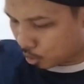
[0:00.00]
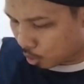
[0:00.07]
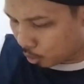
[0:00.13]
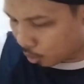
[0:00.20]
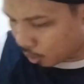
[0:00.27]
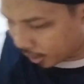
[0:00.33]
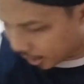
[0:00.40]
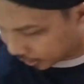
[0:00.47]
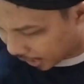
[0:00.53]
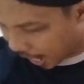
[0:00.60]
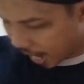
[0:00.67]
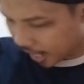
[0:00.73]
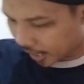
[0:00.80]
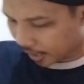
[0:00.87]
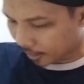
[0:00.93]
produk roket
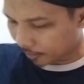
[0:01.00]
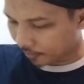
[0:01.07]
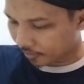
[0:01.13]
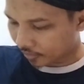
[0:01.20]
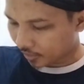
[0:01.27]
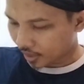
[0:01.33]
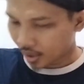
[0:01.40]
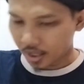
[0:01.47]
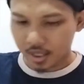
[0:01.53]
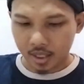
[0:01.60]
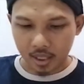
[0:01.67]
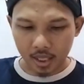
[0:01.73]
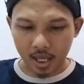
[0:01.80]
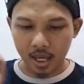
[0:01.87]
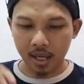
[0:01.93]
air
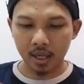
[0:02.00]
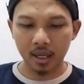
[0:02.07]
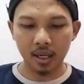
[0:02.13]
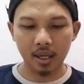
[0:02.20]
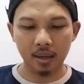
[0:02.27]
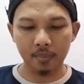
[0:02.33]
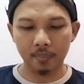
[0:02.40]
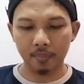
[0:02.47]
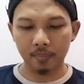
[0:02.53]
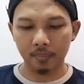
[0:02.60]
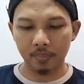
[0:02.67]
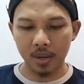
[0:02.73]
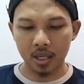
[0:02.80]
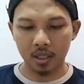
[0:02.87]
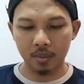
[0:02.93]
yang
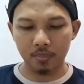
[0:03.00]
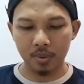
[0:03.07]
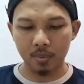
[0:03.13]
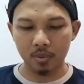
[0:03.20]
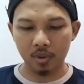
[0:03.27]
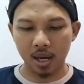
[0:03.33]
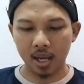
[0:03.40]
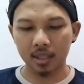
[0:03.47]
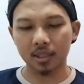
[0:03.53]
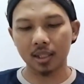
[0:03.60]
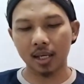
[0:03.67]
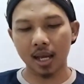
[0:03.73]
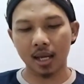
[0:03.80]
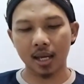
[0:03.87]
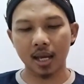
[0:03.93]
bagi pemula
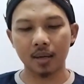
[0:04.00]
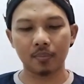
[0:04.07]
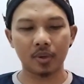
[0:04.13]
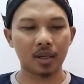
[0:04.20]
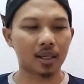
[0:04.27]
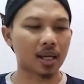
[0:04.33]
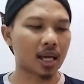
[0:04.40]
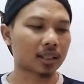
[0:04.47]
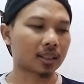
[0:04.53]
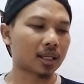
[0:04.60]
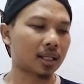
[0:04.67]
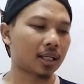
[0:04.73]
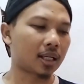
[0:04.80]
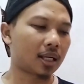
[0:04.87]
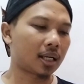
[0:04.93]
silahkan mendekat
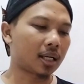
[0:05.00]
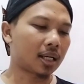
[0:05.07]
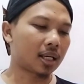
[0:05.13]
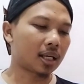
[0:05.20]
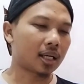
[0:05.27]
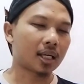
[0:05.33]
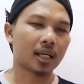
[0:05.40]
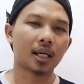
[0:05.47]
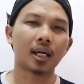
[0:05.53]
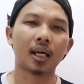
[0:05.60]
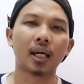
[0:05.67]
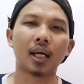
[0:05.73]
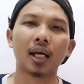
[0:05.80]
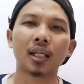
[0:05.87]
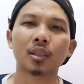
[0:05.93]
ke
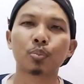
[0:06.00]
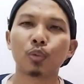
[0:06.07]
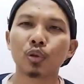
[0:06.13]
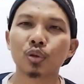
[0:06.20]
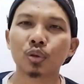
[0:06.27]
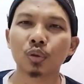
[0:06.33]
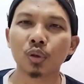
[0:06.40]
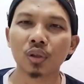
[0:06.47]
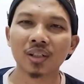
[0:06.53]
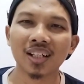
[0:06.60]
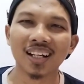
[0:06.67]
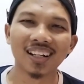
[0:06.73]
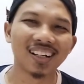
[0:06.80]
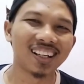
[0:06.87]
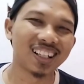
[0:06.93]
Esmo Store
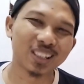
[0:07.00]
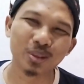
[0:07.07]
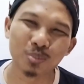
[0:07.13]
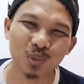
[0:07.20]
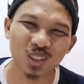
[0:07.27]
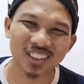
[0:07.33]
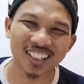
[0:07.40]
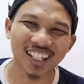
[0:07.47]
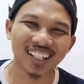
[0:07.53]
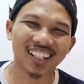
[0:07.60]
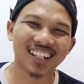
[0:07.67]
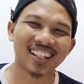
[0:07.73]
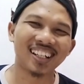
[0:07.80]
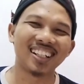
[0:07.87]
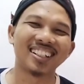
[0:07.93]
dan Esmo
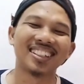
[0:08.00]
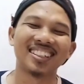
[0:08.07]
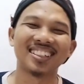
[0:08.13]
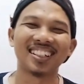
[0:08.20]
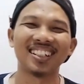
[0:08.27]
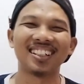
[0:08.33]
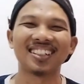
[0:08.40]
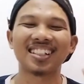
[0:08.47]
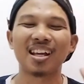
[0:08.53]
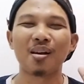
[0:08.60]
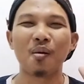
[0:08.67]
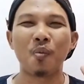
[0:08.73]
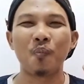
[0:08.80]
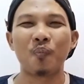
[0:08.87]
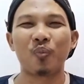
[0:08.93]
Channel. Di sini
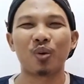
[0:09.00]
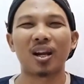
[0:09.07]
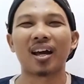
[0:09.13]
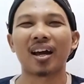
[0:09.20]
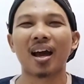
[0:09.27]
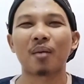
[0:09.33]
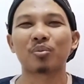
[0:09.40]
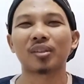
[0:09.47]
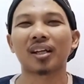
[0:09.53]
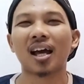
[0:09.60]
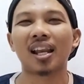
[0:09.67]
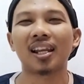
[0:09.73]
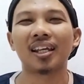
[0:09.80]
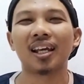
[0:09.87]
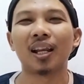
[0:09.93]
lengkap
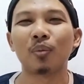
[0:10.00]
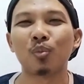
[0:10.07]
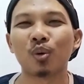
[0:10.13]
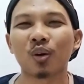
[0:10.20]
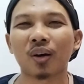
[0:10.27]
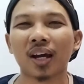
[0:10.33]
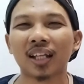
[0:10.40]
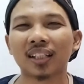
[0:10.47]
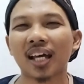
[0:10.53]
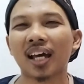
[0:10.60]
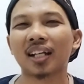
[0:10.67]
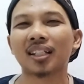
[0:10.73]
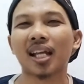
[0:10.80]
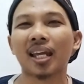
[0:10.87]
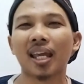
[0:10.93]
sekali ilmu roket
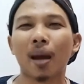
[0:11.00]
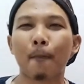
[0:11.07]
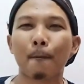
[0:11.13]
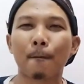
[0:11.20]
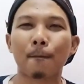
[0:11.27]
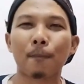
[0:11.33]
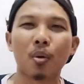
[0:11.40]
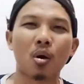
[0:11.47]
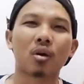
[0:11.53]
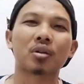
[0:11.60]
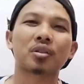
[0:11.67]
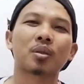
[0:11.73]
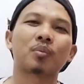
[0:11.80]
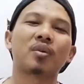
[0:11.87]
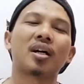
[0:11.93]
air. Saya
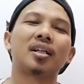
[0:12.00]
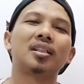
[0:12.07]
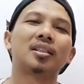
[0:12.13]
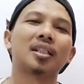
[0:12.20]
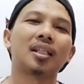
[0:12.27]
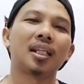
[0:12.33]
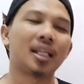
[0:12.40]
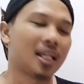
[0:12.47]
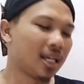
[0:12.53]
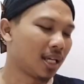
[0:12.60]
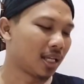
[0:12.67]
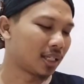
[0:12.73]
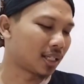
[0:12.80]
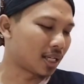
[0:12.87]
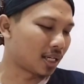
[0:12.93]
plor semua di sini
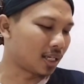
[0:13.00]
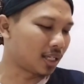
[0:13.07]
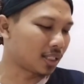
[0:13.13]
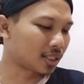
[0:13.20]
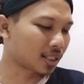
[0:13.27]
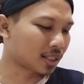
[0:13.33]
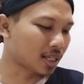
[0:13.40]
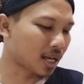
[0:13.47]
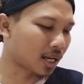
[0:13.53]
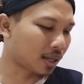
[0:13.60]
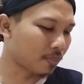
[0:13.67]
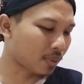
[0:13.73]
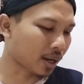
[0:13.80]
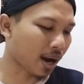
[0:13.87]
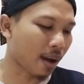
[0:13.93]
dan ini
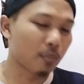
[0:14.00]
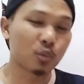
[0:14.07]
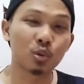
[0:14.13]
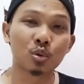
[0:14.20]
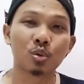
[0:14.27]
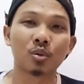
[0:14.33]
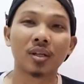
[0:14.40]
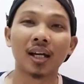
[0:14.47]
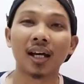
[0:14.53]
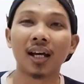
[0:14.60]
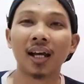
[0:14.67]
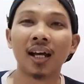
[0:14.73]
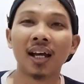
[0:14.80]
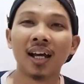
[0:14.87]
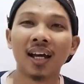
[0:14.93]
sedang meramu
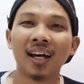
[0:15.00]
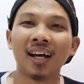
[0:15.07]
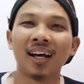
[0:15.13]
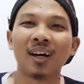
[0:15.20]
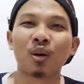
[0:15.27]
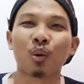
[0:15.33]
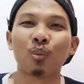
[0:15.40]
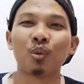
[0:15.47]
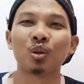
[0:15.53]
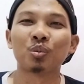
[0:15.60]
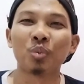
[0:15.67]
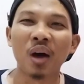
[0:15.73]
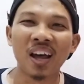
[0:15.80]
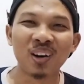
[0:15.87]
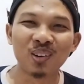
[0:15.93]
juga
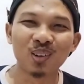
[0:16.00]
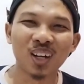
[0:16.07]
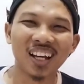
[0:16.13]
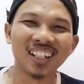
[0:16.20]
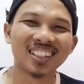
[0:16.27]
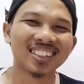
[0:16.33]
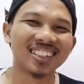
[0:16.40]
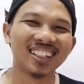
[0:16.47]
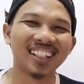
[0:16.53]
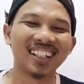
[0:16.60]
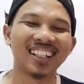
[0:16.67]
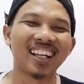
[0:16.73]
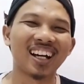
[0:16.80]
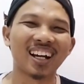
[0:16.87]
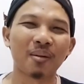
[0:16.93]
rumus baru guys.
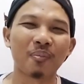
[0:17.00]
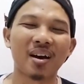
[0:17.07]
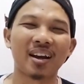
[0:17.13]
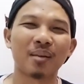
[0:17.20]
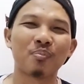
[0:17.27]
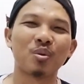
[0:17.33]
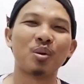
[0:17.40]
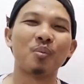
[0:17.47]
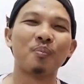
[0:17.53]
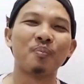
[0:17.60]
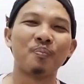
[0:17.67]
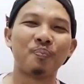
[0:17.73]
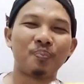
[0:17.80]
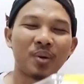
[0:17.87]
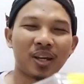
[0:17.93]
Ini yang kemarin
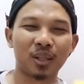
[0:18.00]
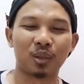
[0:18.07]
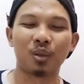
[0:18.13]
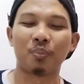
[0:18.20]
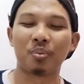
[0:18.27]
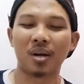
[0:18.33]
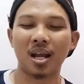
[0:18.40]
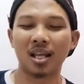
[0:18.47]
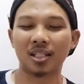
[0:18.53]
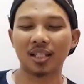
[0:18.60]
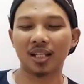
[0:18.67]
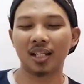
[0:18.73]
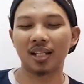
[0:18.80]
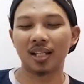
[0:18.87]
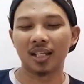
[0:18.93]
belum begitu
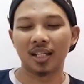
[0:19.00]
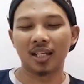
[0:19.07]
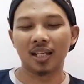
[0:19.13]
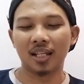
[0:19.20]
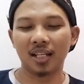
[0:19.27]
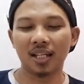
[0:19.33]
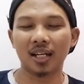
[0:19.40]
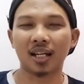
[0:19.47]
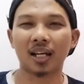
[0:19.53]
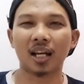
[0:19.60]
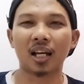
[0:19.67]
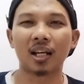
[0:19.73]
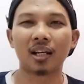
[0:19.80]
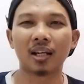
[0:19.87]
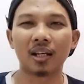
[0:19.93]
berhasil ini
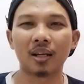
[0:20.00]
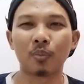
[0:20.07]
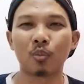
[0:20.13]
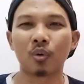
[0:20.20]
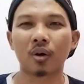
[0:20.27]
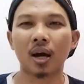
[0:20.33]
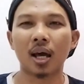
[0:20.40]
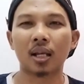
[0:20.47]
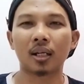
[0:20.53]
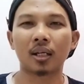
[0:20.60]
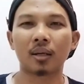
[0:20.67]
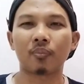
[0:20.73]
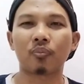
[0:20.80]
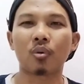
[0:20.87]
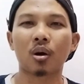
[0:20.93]
akan
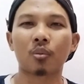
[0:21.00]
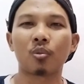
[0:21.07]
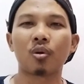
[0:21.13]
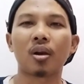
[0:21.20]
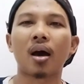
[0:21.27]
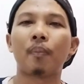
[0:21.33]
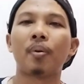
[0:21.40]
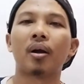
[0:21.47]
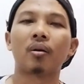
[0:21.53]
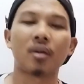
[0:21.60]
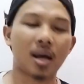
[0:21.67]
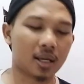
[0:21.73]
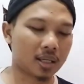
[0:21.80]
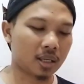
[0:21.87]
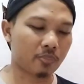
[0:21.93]
menemukan formula baru
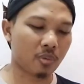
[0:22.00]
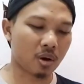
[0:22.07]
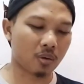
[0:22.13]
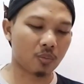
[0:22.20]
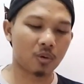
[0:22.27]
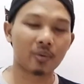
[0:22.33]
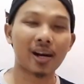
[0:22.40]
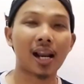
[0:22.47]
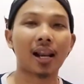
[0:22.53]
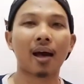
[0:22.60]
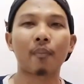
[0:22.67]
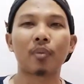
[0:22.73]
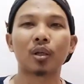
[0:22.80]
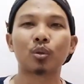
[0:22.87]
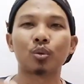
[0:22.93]
lagi formula
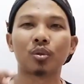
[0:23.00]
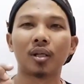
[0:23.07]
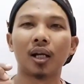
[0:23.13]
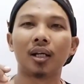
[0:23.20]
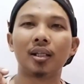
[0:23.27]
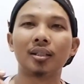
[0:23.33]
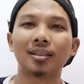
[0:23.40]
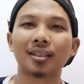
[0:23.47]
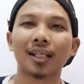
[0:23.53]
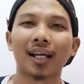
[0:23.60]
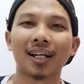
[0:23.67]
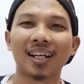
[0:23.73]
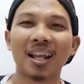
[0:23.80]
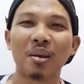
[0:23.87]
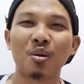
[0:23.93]
lama sudah di
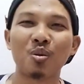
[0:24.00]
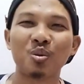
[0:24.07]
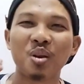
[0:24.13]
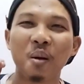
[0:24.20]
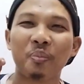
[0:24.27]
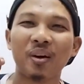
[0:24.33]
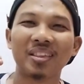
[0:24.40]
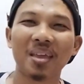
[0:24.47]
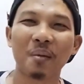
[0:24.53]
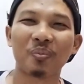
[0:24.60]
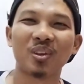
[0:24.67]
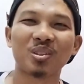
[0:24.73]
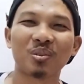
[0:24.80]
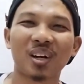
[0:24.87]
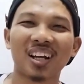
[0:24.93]
dan sudah
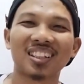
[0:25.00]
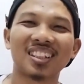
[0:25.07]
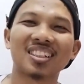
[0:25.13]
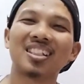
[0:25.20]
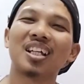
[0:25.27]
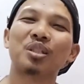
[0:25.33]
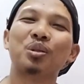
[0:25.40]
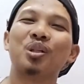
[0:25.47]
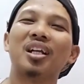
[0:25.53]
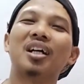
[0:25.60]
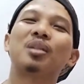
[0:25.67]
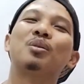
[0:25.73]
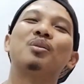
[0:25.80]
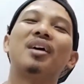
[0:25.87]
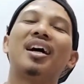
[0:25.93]
banyak best practice-nya
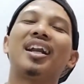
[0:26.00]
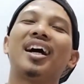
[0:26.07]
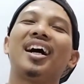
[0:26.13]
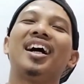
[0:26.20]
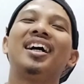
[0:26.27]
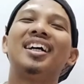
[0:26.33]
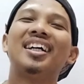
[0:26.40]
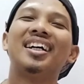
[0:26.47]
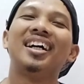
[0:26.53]
sudah juara